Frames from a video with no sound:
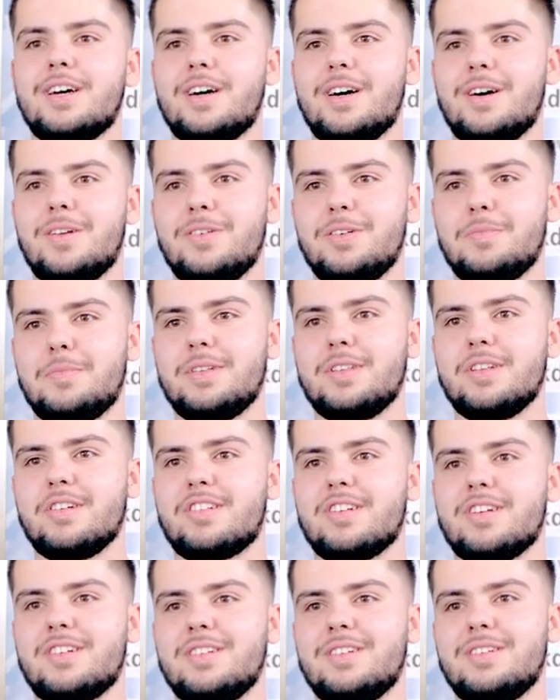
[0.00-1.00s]
Hallo, ich bin der
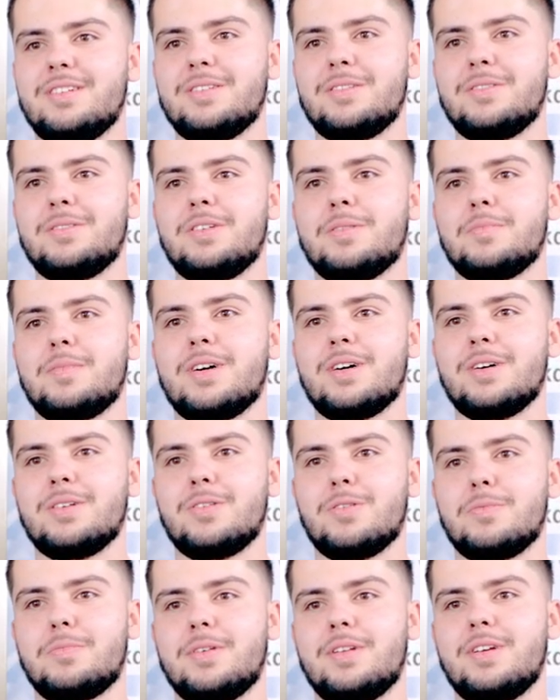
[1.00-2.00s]
Sani und ich mache
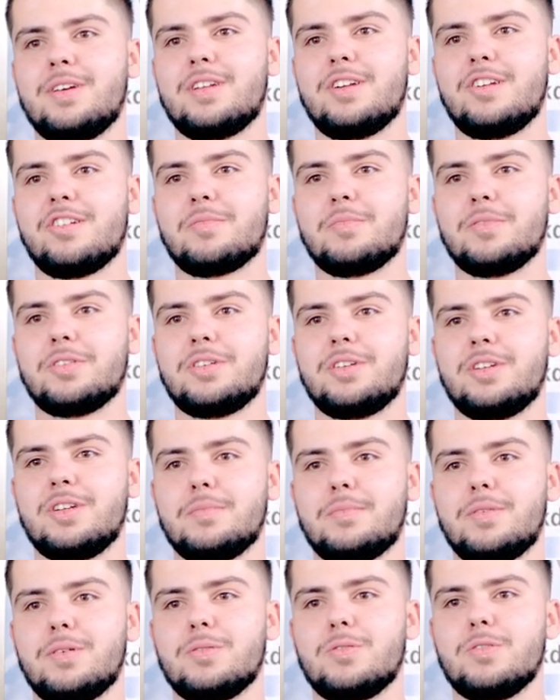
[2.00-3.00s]
Doppellehre als
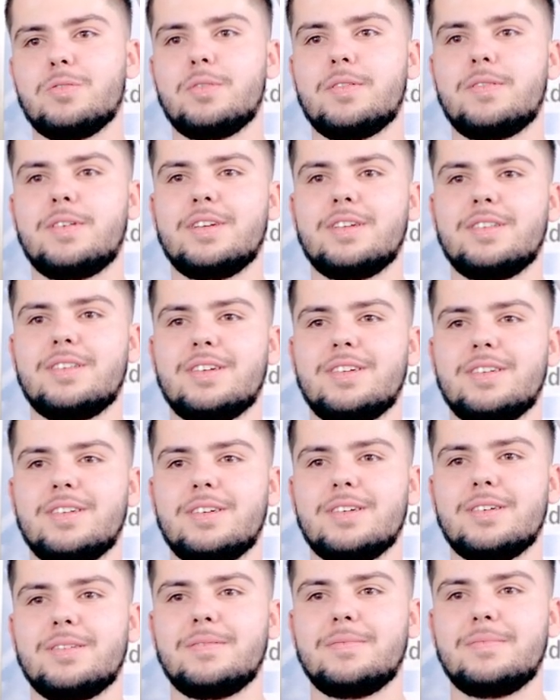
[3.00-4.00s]
Maschinenbau- und
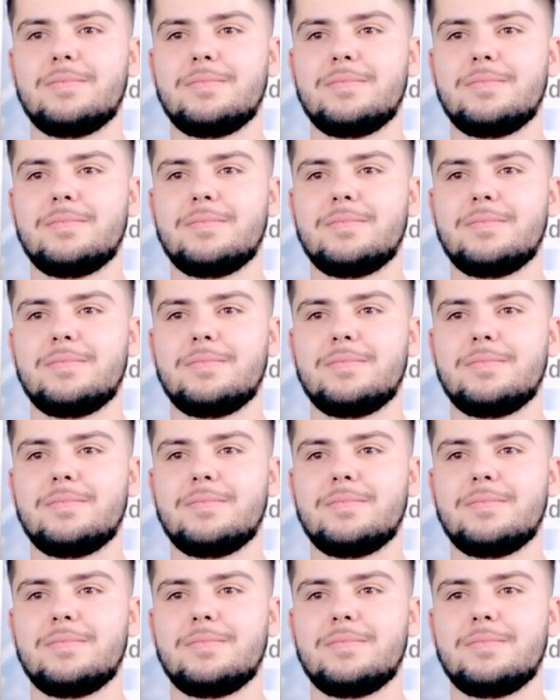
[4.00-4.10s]
Oberflächentechniker.